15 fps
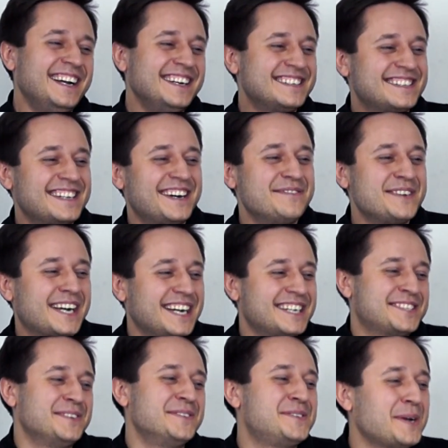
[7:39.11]
Не знаю, мне
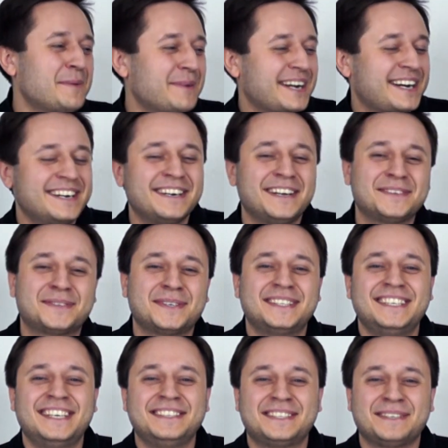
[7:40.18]
кажется, он все проклинал в тот
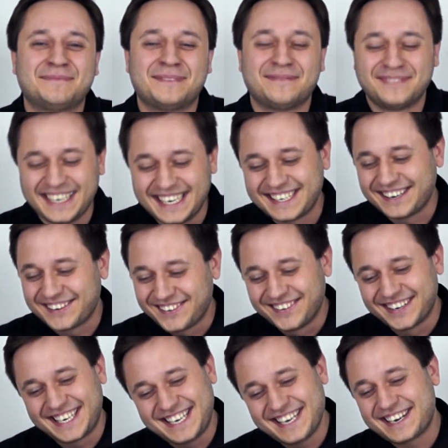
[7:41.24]
день, типа, блядь,
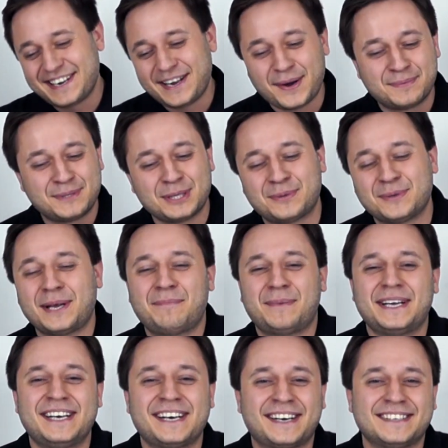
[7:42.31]
какого хера я вообще туда
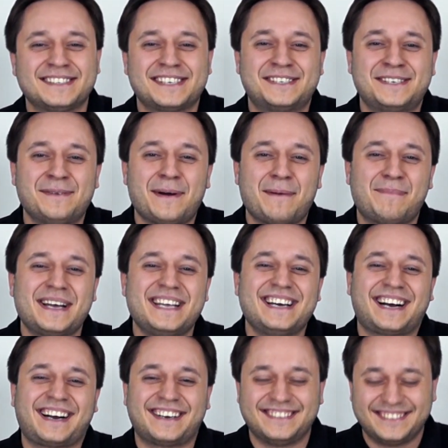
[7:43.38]
поехал, зачем я
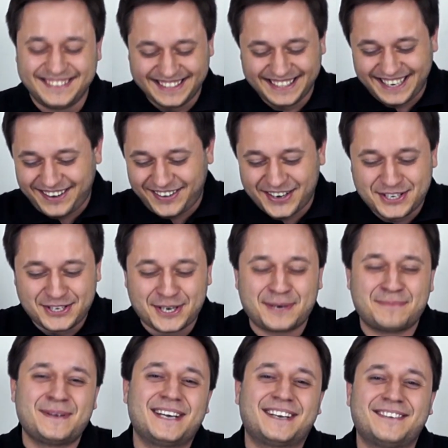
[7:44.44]
поехал, на кой
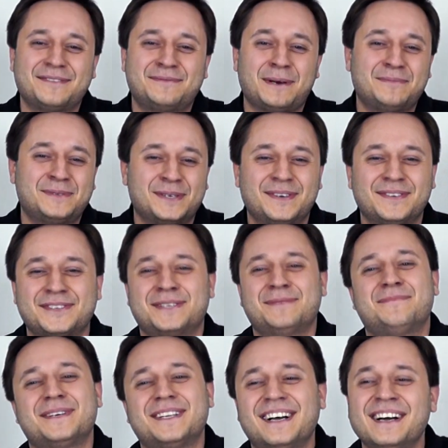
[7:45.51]
черт мне это вообще все нужно
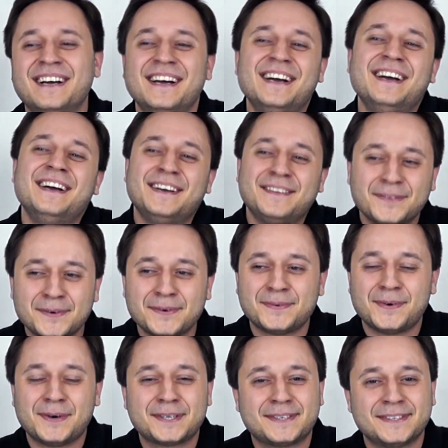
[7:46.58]
было. Ну
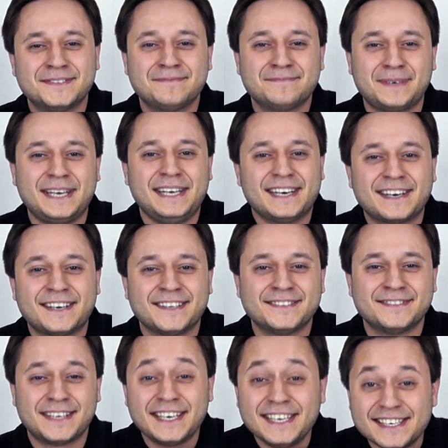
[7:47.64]
вот, приехал,
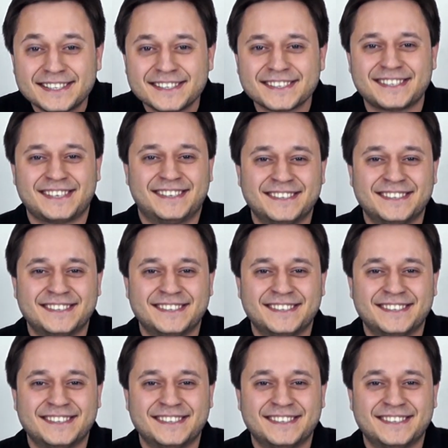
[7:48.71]
доездился.